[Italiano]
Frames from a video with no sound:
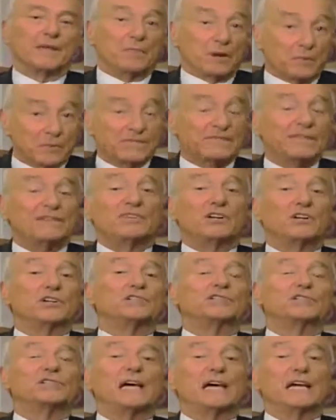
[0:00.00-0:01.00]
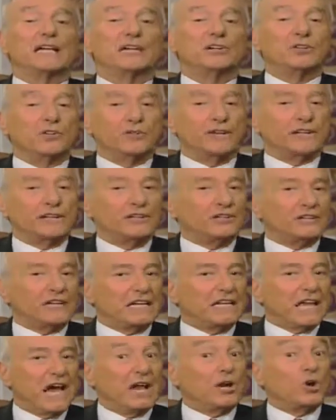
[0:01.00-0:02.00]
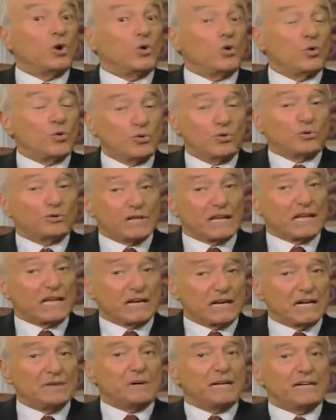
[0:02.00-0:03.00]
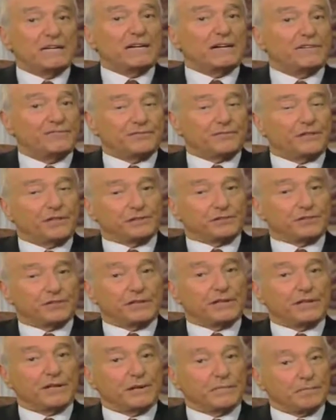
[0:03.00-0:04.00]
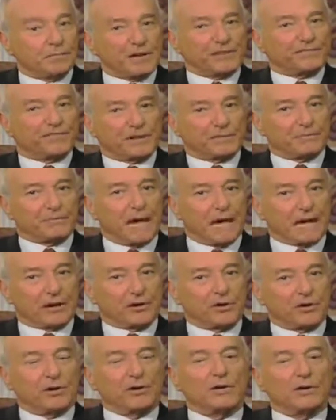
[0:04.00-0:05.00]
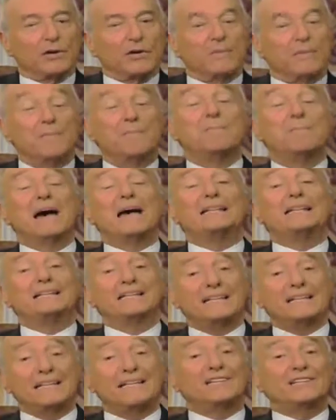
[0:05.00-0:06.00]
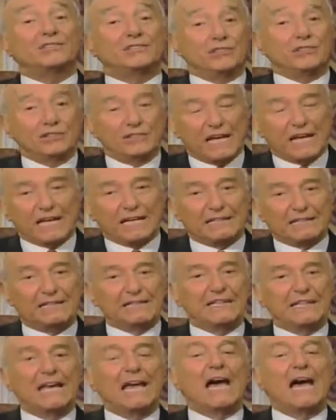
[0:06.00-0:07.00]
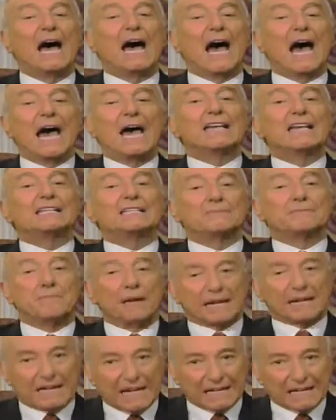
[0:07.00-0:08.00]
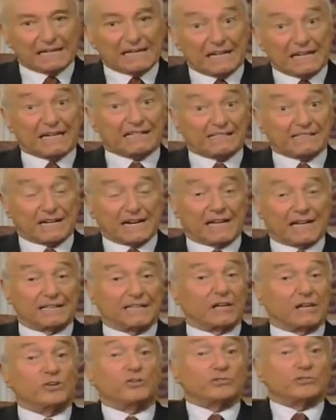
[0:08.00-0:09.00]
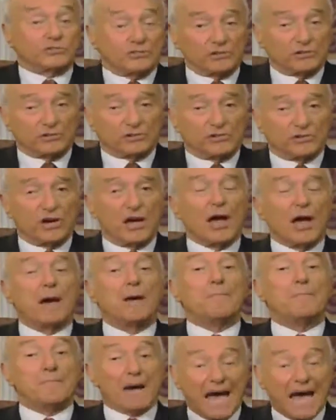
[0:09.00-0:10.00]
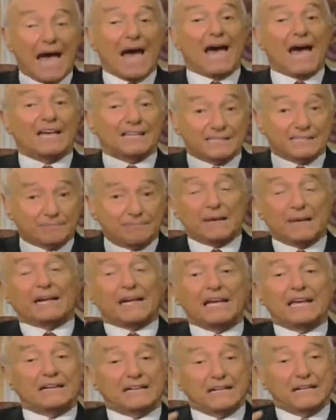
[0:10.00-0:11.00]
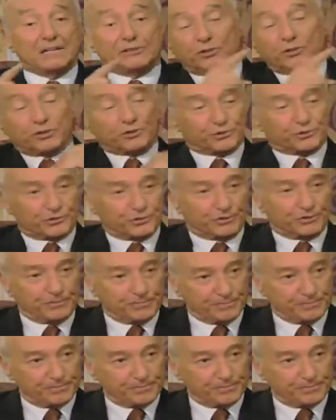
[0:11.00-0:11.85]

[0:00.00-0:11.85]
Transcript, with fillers: Ma questa volta il governo italiano usa le maniere forti per fermarlo. Manda dei soldati a sbarrargli la strada, non solo, ma a sparargli addosso.